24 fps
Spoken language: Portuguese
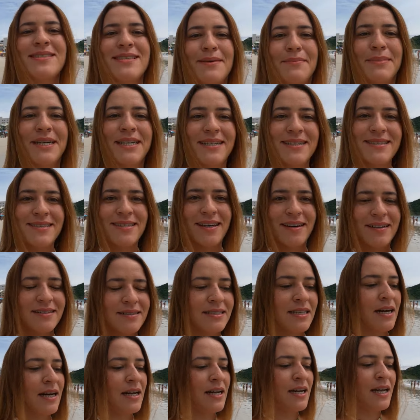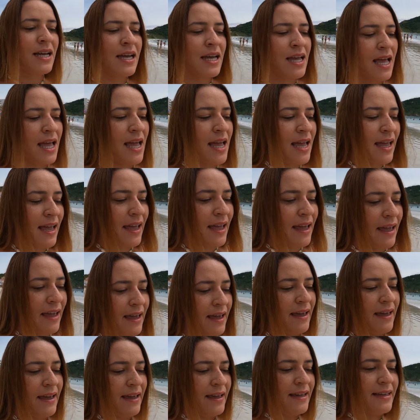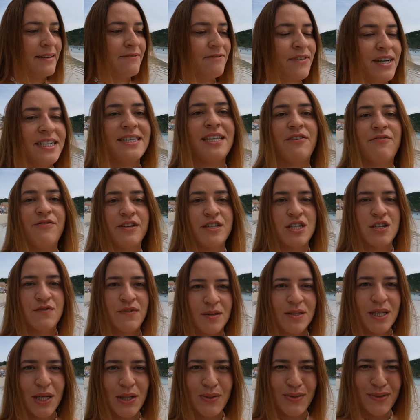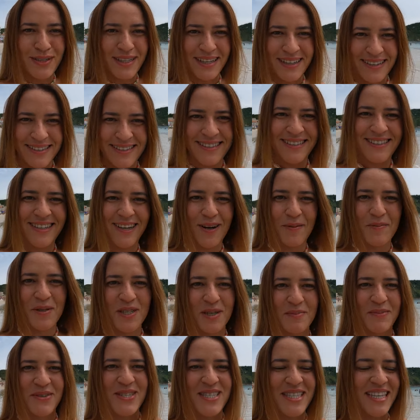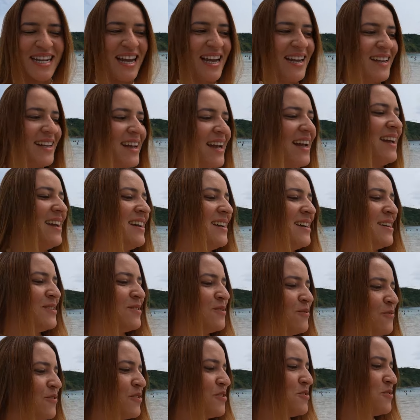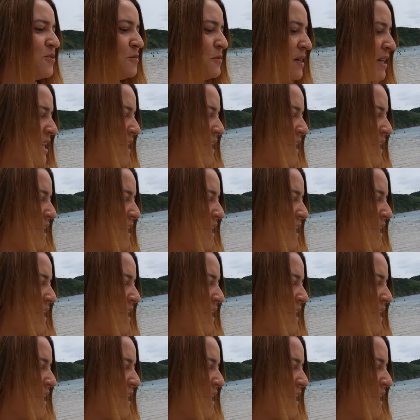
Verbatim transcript: da Semana Santa. É... Vai ter Festival da Lula, como eu já mostrei, né? No vídeo do